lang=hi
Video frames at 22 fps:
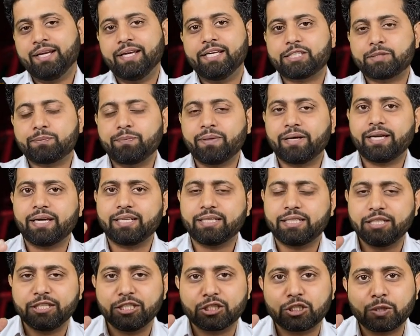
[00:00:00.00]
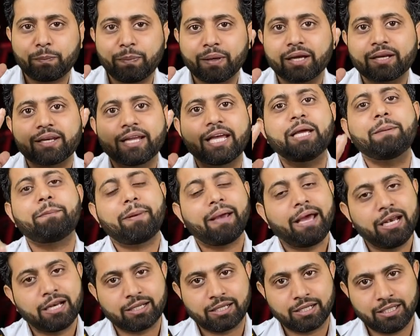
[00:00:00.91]
इसमें डीडी शिपिंग नई
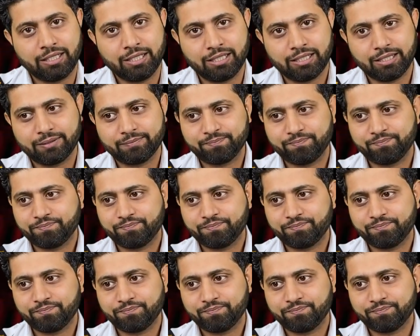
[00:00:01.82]
पहल करी है